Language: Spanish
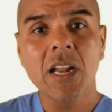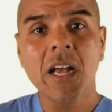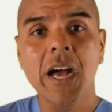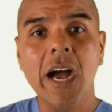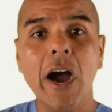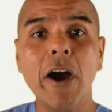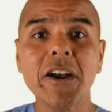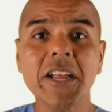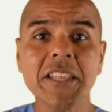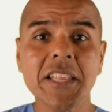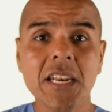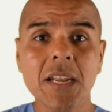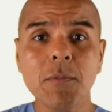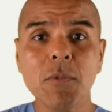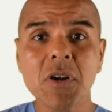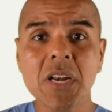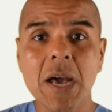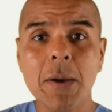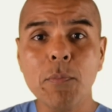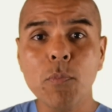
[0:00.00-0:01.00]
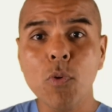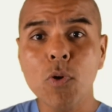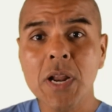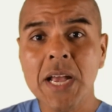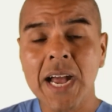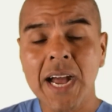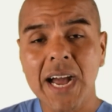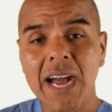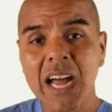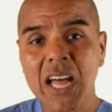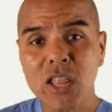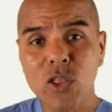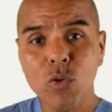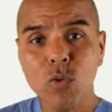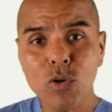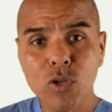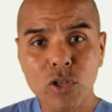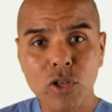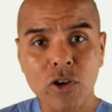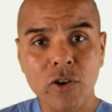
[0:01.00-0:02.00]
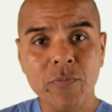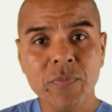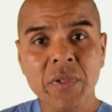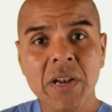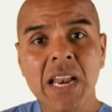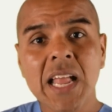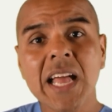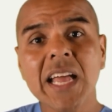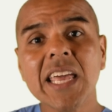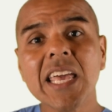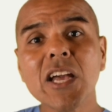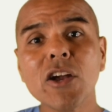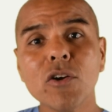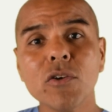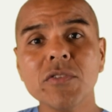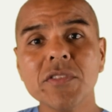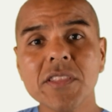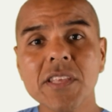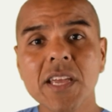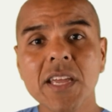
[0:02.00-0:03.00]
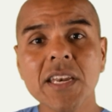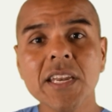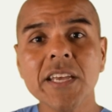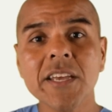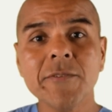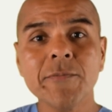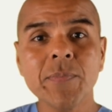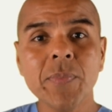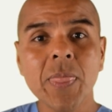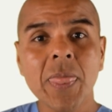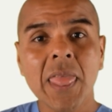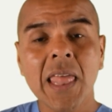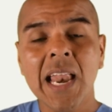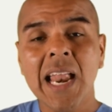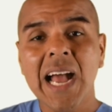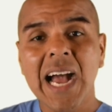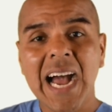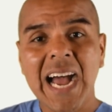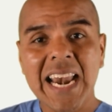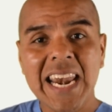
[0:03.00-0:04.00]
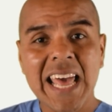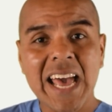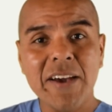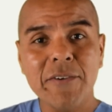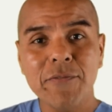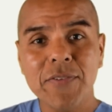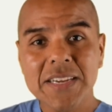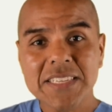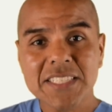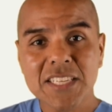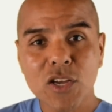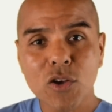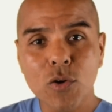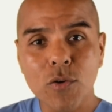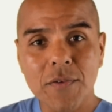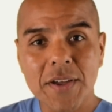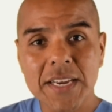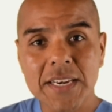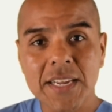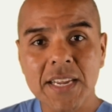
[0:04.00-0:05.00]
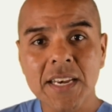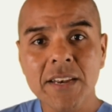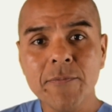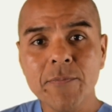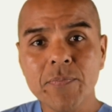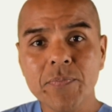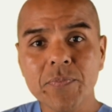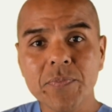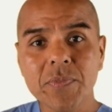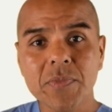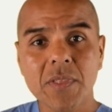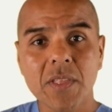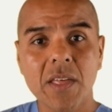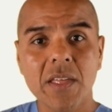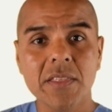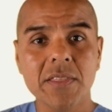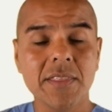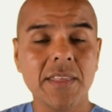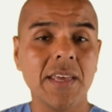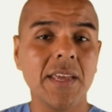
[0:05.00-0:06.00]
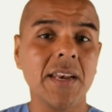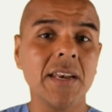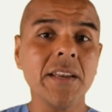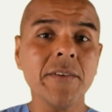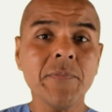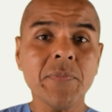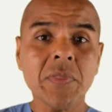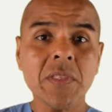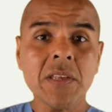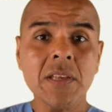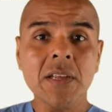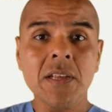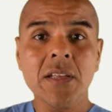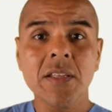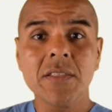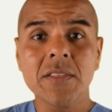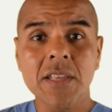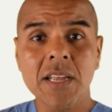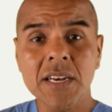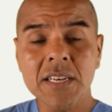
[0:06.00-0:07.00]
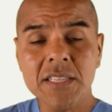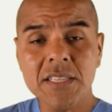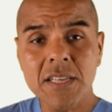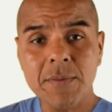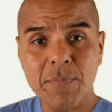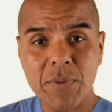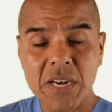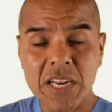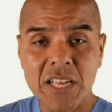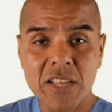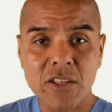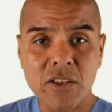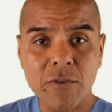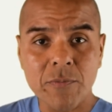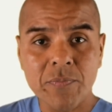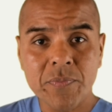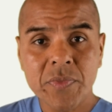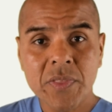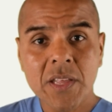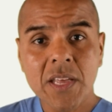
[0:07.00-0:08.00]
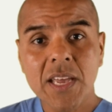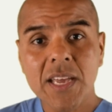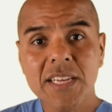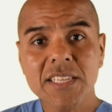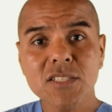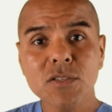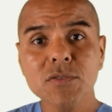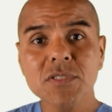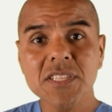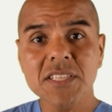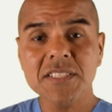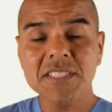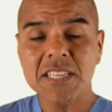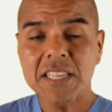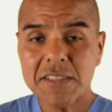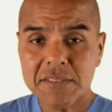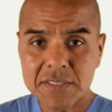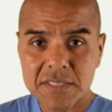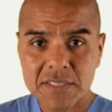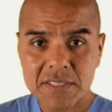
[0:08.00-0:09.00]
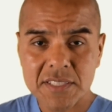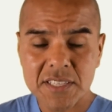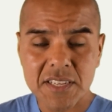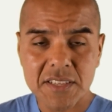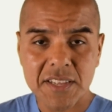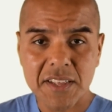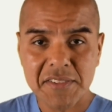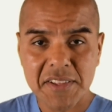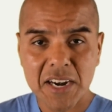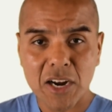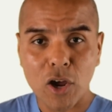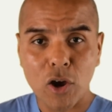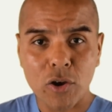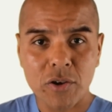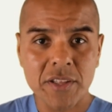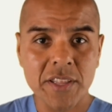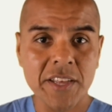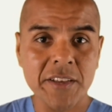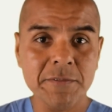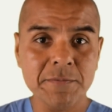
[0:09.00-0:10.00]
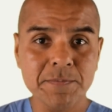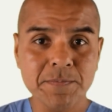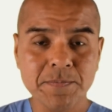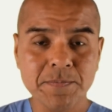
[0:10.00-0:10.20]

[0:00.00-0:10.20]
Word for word: Ahora tenemos la pulga adulto que contiene a la fase juvenil del, del dipilidium, que es un cisticercoide.